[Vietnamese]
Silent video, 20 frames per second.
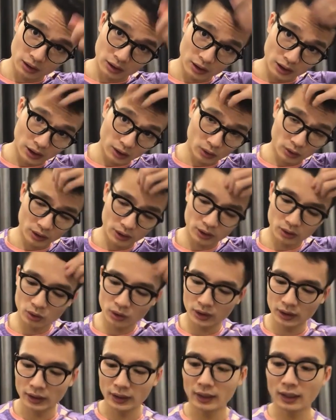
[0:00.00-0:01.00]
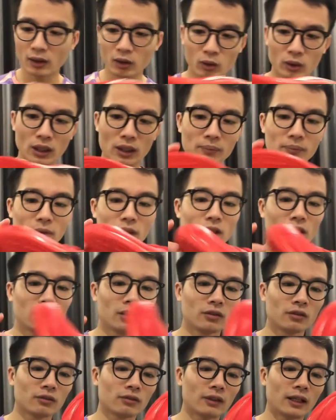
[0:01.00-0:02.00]
đấy còn những đôi giày cao cấp
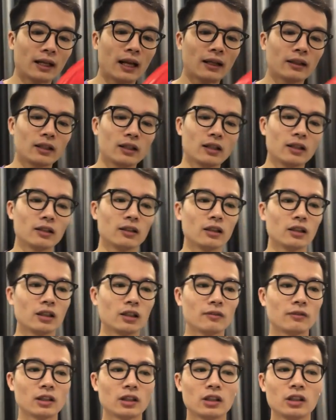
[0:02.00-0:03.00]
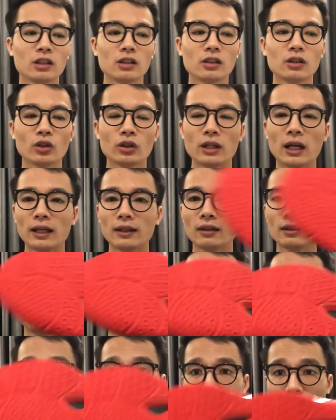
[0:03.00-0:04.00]
hơn và đắt tiền hơn và những đôi đắt
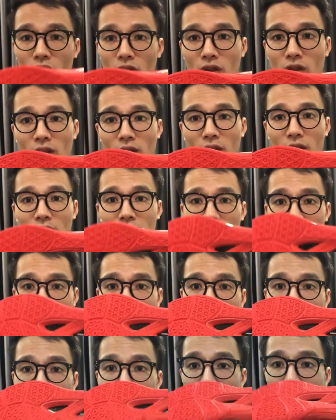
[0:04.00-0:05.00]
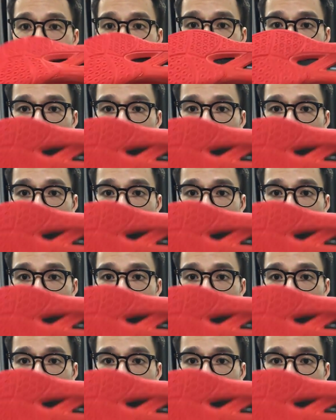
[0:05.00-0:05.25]
nhất thì nó thường làm được